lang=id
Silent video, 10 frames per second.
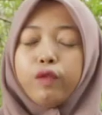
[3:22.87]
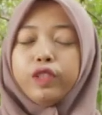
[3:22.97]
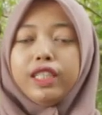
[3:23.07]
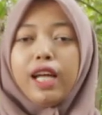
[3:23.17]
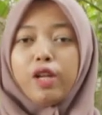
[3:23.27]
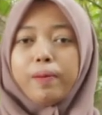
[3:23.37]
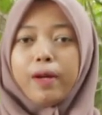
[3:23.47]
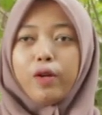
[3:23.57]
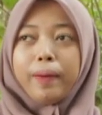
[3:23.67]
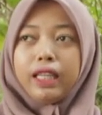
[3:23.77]
Fungsi dari
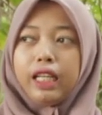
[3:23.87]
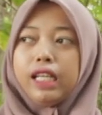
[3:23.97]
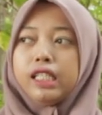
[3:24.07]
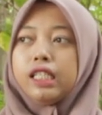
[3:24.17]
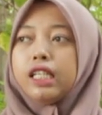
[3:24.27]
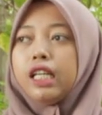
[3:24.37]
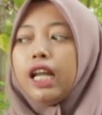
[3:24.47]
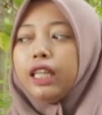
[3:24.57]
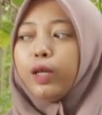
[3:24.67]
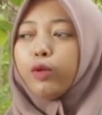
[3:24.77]
manometer ini sendiri
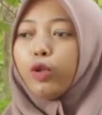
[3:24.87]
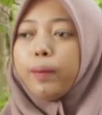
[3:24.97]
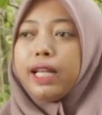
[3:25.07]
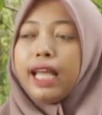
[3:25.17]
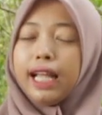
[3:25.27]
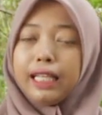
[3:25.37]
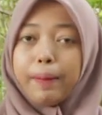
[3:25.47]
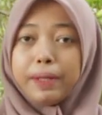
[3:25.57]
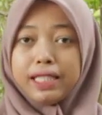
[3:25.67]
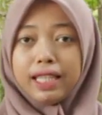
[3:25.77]
nanti untuk melihat
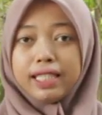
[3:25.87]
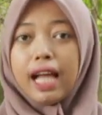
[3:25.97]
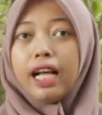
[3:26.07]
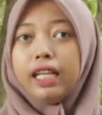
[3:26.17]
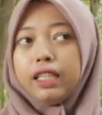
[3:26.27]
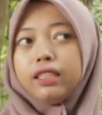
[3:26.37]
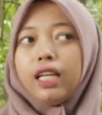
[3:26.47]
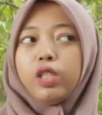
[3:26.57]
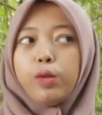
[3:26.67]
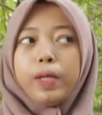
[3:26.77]
kapasitas angin
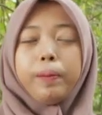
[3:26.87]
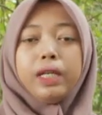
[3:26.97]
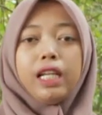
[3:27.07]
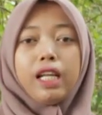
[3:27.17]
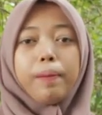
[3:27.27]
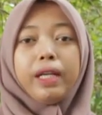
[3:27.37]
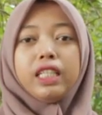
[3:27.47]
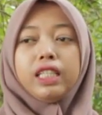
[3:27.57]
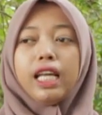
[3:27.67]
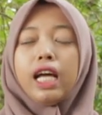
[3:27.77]
saat Sobat Bediler
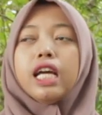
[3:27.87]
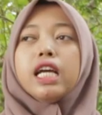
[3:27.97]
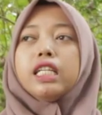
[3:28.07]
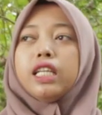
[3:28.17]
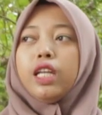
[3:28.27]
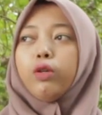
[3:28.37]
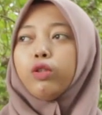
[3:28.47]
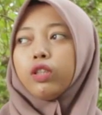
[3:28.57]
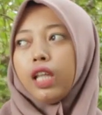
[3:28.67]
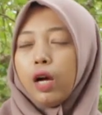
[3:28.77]
mengisi ya Jadi
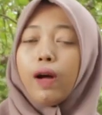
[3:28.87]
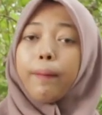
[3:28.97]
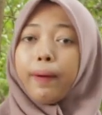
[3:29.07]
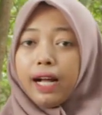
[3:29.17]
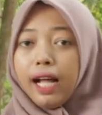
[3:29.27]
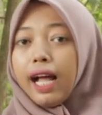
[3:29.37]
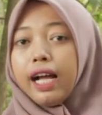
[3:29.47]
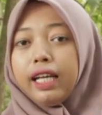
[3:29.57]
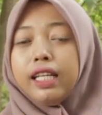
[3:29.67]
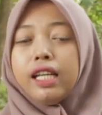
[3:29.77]
untuk tahu apakah
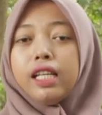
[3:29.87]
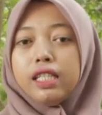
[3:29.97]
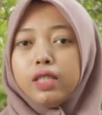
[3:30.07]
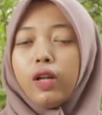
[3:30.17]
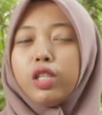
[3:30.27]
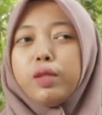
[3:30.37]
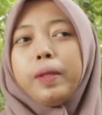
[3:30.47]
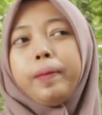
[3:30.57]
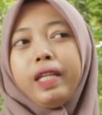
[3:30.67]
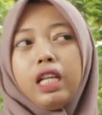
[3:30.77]
angin yang diisi oleh
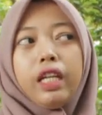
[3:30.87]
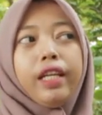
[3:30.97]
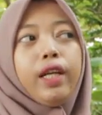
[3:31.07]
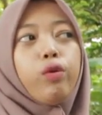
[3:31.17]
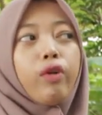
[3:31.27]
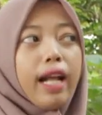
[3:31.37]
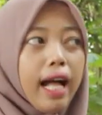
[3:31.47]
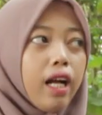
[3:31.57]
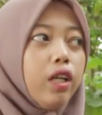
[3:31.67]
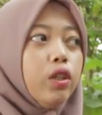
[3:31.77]
Sobat Bediler ini
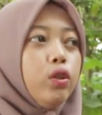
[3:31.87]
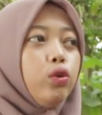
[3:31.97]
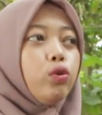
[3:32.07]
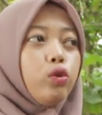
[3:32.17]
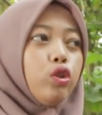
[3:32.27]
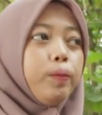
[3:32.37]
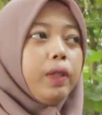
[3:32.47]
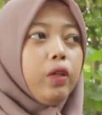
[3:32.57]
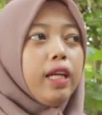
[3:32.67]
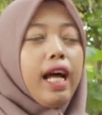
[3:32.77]
kurang cukup
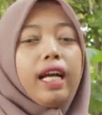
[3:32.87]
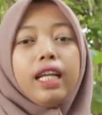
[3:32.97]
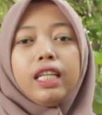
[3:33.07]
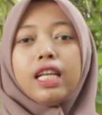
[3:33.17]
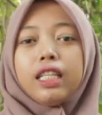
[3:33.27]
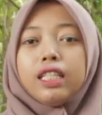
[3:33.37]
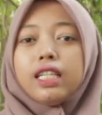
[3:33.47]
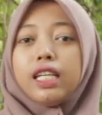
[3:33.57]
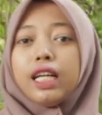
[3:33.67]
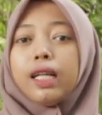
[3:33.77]
gitu ya agar tidak
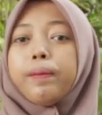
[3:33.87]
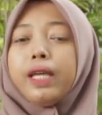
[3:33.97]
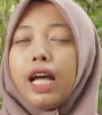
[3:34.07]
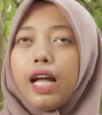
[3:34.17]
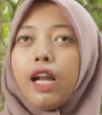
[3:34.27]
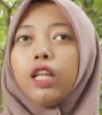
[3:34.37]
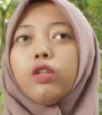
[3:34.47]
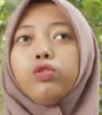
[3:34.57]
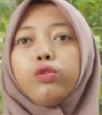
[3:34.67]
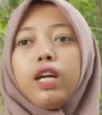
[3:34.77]
terjadi kelebihan
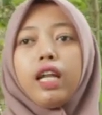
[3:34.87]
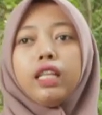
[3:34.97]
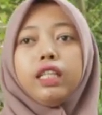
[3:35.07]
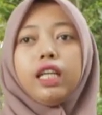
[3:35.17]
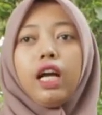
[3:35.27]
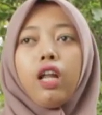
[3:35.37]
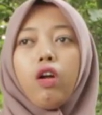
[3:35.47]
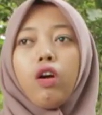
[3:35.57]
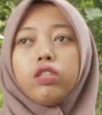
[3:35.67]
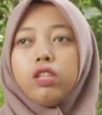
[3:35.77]
atau juga nantinya
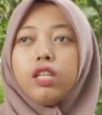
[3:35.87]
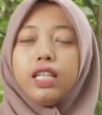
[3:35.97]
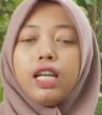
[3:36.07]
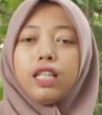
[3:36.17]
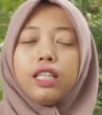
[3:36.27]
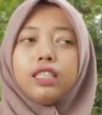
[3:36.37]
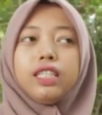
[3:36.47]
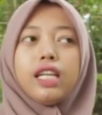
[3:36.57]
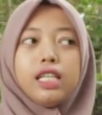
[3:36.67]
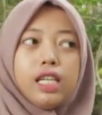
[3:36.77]
kalau kosong tidak
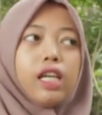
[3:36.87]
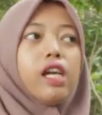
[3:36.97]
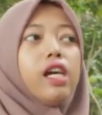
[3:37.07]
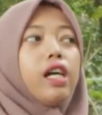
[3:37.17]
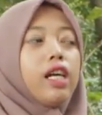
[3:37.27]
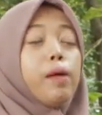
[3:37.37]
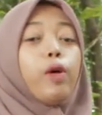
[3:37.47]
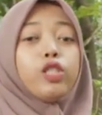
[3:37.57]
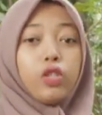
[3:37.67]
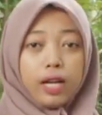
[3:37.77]
terjadi
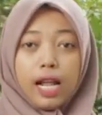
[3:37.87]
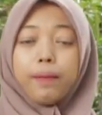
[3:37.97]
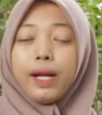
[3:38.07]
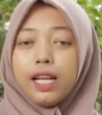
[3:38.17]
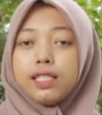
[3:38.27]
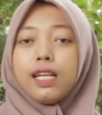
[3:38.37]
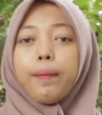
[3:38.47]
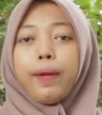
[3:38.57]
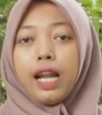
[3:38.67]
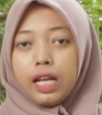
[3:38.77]
kebocoran pada
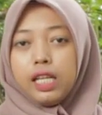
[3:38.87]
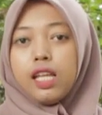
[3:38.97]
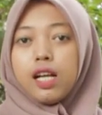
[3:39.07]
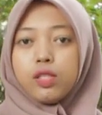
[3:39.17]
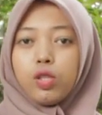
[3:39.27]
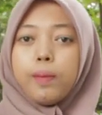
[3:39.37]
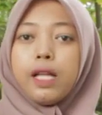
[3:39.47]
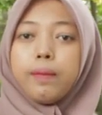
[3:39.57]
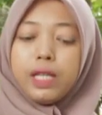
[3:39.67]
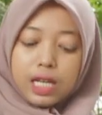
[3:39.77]
senapan angin yang
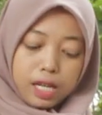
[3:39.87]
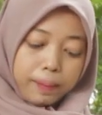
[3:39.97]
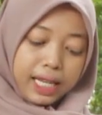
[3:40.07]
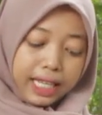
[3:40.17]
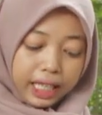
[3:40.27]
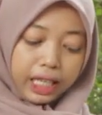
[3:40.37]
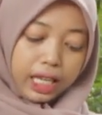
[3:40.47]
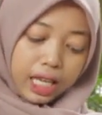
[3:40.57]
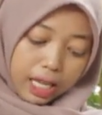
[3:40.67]
sobat bediler miliki.